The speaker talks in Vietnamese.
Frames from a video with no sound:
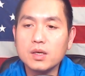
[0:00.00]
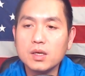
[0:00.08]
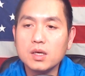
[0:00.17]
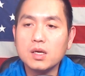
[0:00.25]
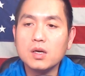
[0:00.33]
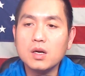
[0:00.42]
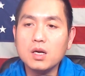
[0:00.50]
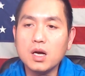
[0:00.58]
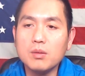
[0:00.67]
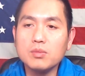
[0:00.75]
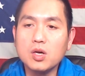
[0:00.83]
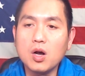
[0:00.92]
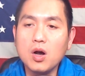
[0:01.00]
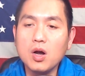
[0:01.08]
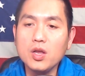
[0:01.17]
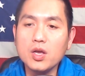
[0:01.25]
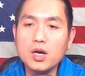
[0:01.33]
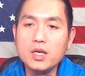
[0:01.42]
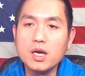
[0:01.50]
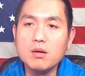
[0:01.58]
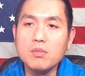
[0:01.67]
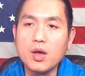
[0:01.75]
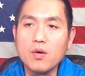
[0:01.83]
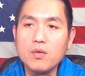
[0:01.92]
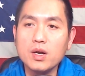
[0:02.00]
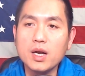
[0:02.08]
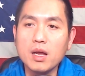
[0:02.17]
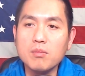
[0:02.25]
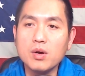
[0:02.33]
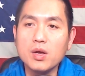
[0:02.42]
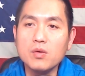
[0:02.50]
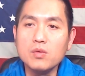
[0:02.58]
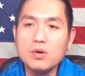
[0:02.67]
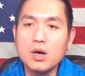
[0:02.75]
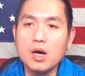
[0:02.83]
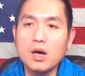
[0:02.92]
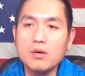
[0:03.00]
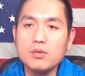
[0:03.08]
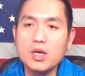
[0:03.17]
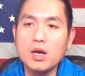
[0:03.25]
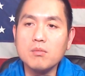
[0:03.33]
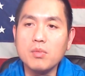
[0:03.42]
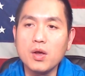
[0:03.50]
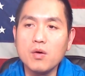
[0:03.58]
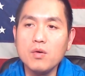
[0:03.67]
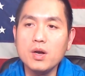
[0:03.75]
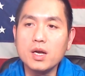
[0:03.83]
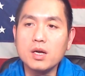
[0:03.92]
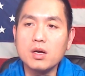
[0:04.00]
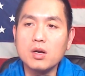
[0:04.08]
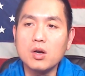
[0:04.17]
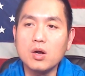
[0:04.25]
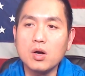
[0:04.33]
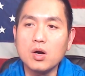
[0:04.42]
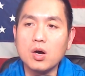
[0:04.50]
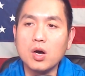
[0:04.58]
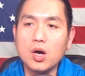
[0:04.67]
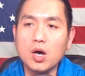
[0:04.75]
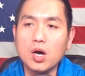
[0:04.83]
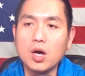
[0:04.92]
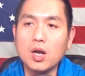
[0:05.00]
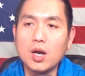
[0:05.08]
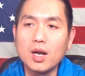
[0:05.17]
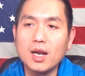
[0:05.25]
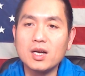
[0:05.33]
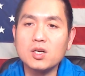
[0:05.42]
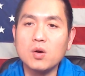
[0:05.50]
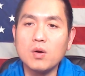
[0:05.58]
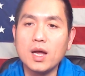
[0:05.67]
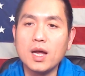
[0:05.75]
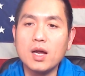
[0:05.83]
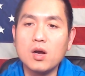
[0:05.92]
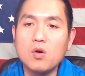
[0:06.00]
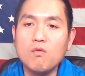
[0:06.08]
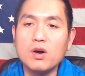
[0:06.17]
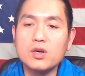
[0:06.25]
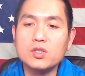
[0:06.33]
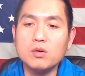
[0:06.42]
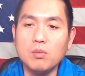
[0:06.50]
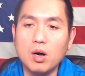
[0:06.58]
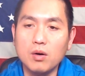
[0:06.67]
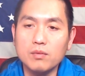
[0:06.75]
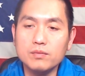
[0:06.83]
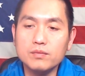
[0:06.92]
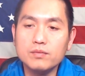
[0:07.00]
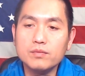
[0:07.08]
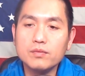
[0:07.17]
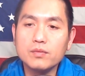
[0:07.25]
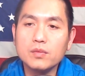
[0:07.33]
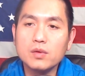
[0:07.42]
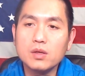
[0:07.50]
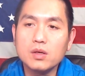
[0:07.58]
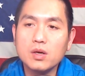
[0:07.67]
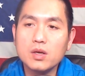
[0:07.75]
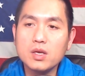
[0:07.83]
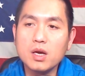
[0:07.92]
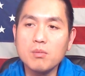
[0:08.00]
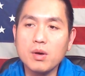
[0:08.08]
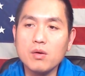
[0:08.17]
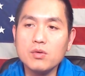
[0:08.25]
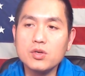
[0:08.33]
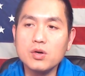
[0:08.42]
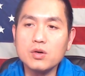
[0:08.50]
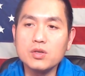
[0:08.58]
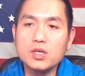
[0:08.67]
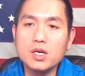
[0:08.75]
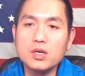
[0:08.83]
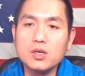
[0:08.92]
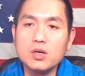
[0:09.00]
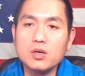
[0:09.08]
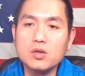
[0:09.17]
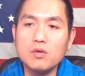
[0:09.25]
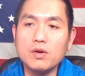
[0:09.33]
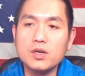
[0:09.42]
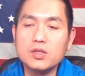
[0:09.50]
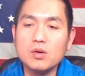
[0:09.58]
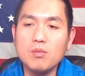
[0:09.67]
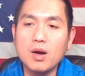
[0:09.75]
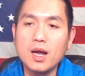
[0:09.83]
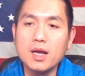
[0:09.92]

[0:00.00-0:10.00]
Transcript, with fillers: nó gồm có những cái dân biểu như đại biểu à, dân biểu Nick à, Latola khu vực số 1 dân biểu George Santos khu vực số 3